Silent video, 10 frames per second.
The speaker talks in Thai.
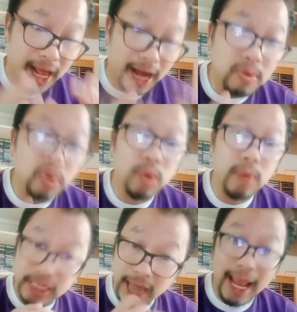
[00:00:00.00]
สารรัฐมนูล
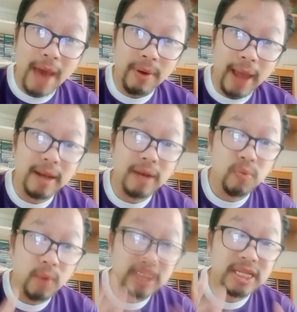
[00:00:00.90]
วินิจฉัยแล้วนะ
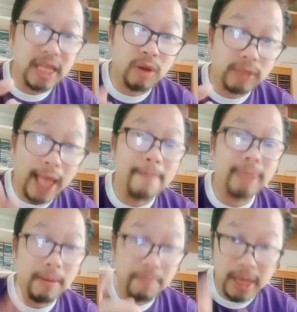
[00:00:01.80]
ว่าสิ่งที่เขา
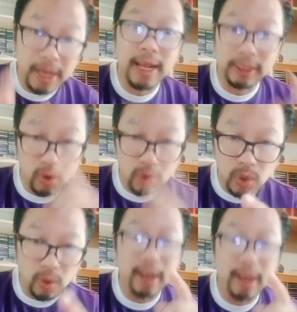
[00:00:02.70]
ทำนั้นผิดและต้องห
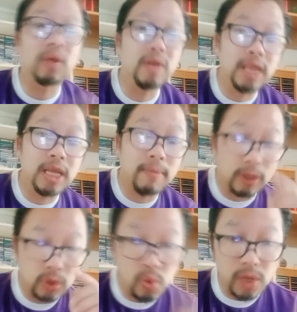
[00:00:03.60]
ยุด และตอนนี้กำ
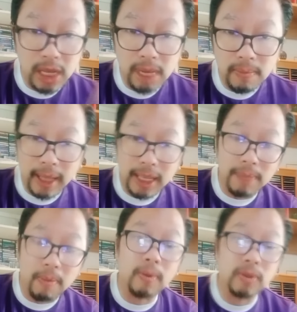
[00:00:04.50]
ลังถูกยื่นไป
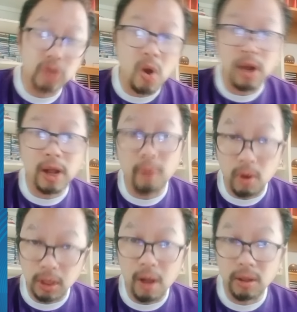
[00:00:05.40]
ที่ปปชกับก
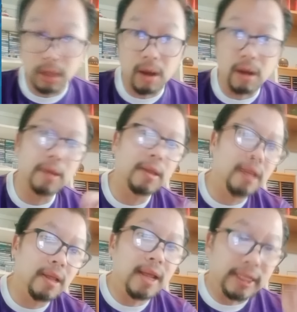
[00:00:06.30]
กตต่อ
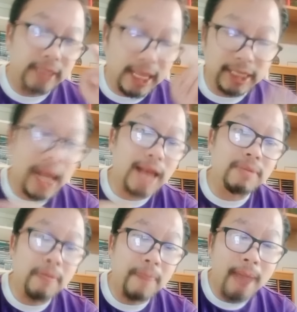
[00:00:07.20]
แต่จากการ
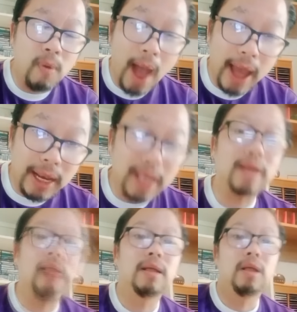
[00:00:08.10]
พิปายเมื่อวานนี้
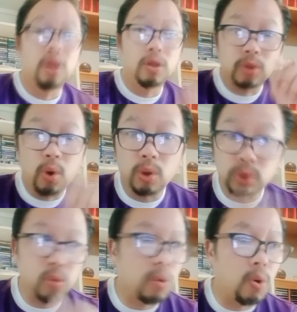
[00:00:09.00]
โทษ
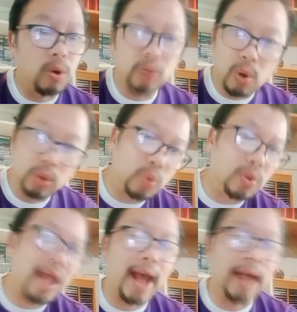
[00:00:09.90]
ทุกคนโทษทุก
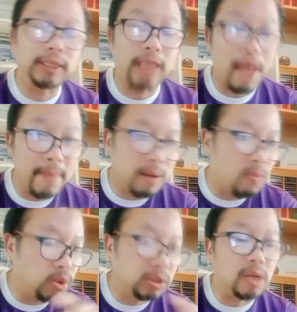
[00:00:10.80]
อย่าง แต่ไม่
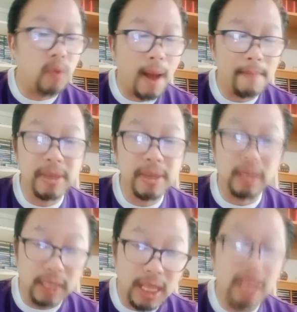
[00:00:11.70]
พูดถึงความผิด
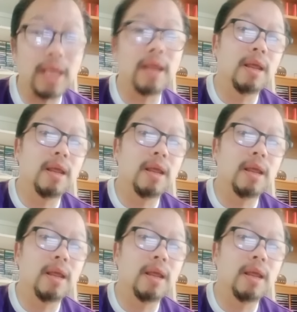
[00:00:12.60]
ที่